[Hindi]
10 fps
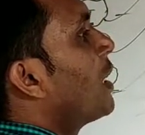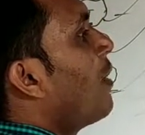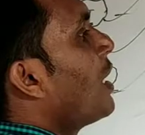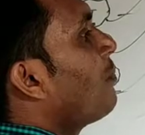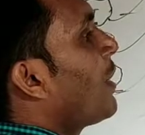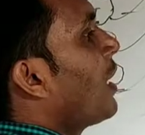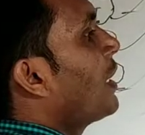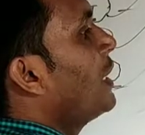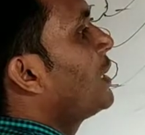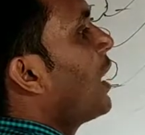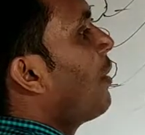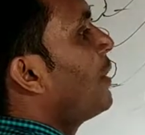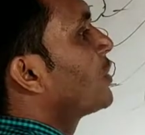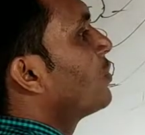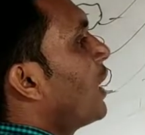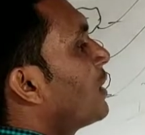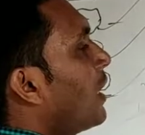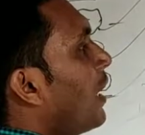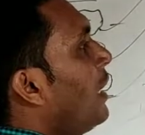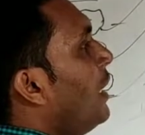समान प्राकृत के आवेश हो
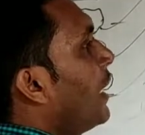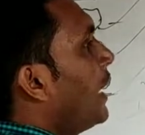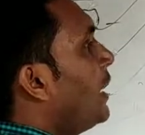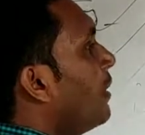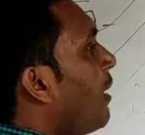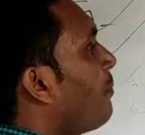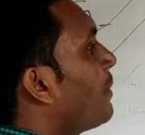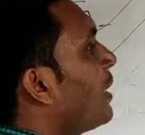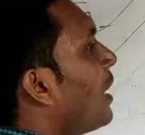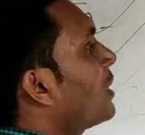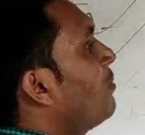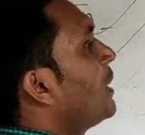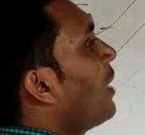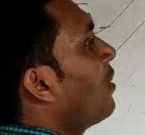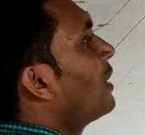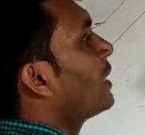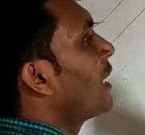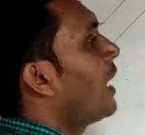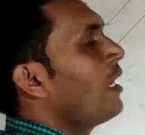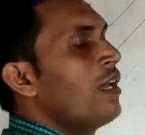जाता है यानी यह पदार्थ भी क्या हो
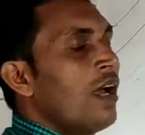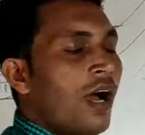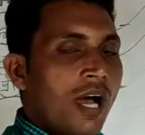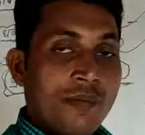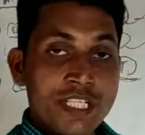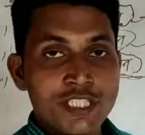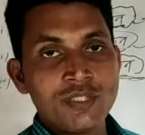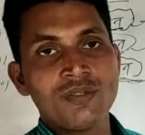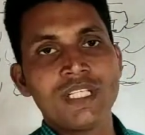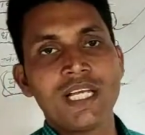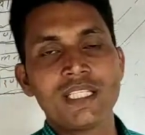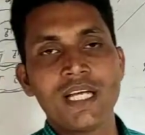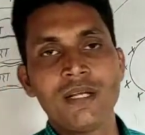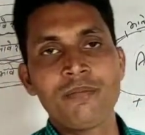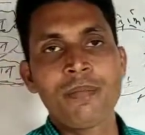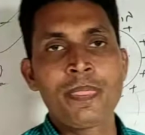जाता है आवेशित हो जाता है